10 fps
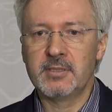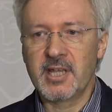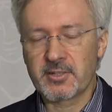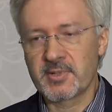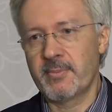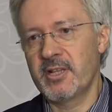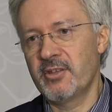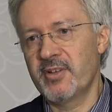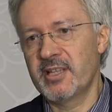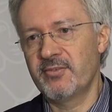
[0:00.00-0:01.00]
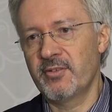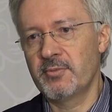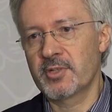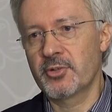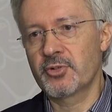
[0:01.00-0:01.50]
nie są zameldowane w
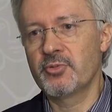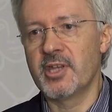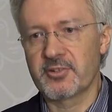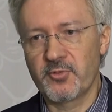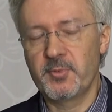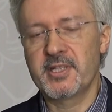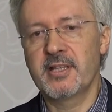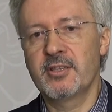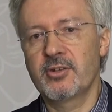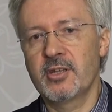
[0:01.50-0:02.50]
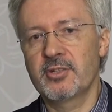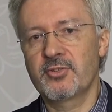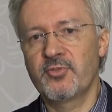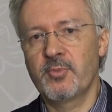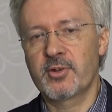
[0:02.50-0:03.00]
Nowym Sączu, nie są wpisane do
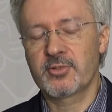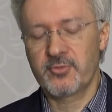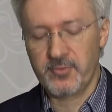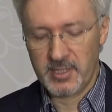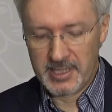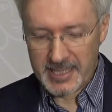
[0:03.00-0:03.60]
rejestru wyborców,